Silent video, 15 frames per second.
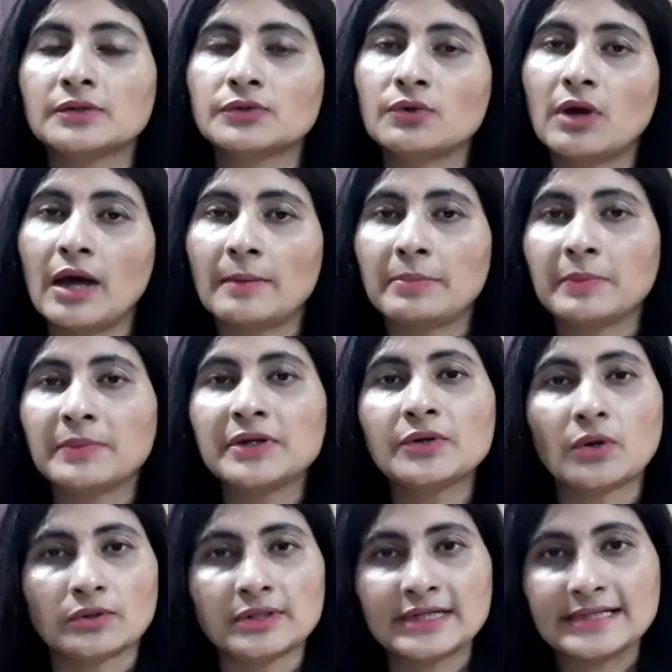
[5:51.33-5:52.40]
तो आप अपने
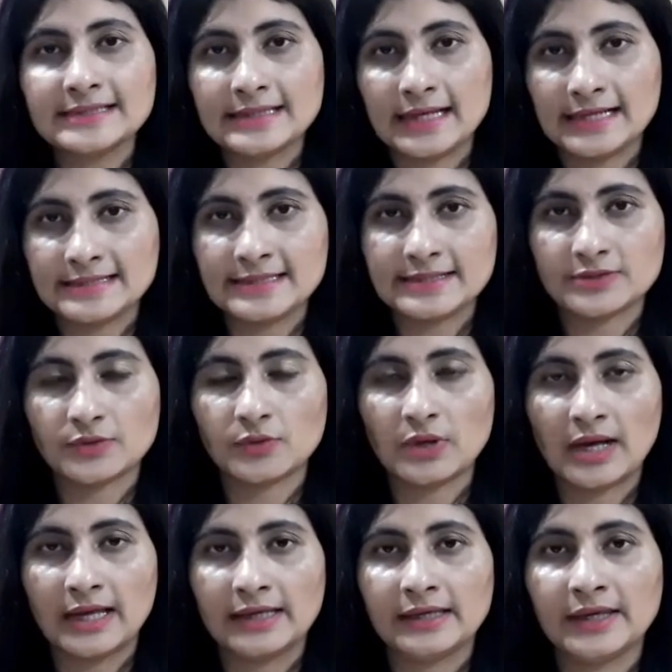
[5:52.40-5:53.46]
डॉक्टर की सलाह से इसको
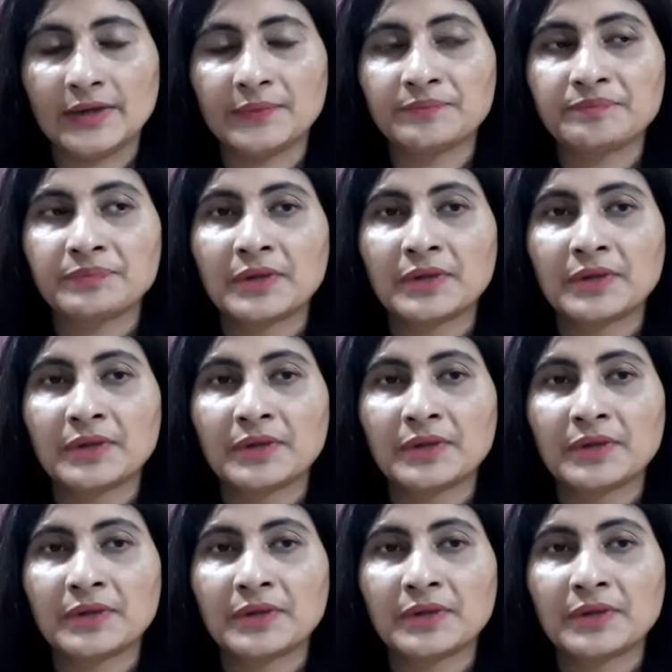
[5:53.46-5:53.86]
खाएँगे